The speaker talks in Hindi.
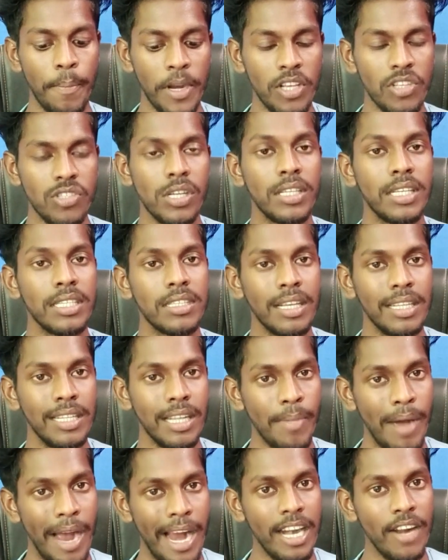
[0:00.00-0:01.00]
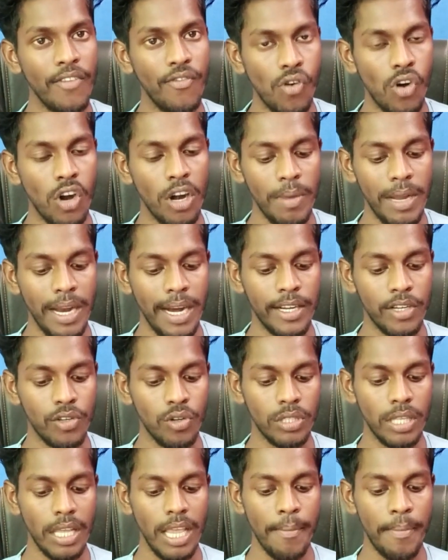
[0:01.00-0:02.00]
प्रीसेट इसके अंदर बाय डिफॉल्ट भी एडेड
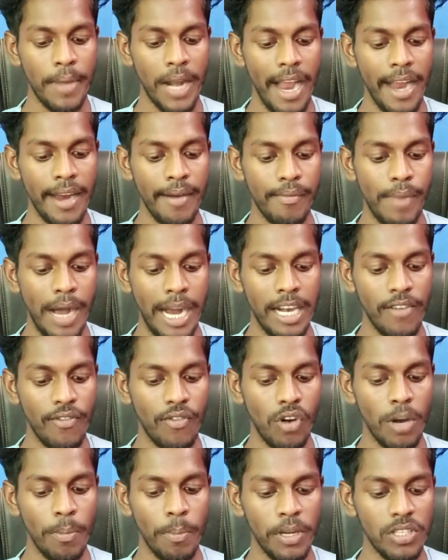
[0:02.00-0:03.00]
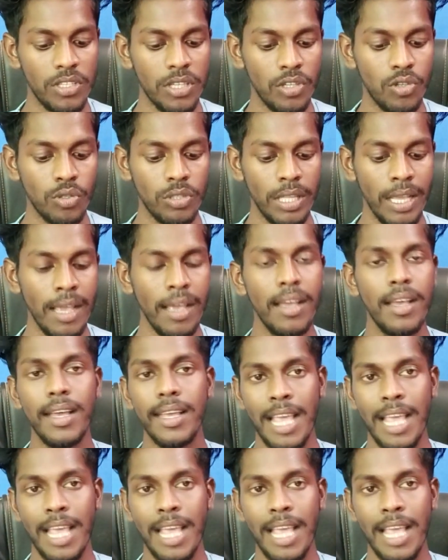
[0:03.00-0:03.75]
होते हैं ये बाय डिफॉल्ट प्रीसेट होते हैं